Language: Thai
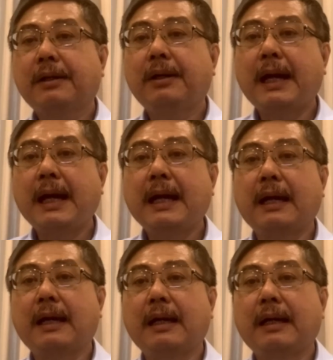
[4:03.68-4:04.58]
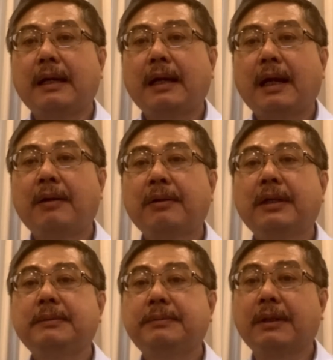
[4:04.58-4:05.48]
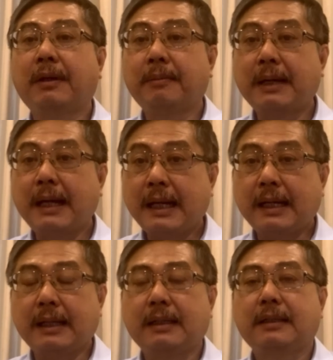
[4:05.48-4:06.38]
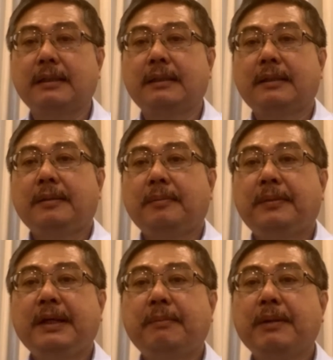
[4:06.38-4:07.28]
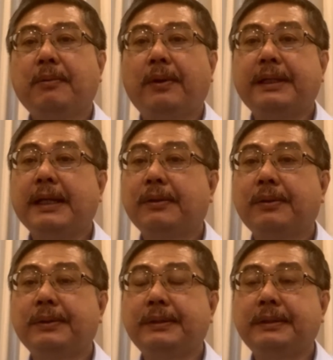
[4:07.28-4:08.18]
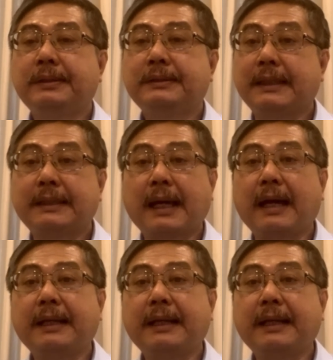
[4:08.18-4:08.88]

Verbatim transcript: นก็อ้างเอาหนึ่งร้อยสิบสองมาอ้างเพื่อไม่โหวตให้คุณเศรษฐา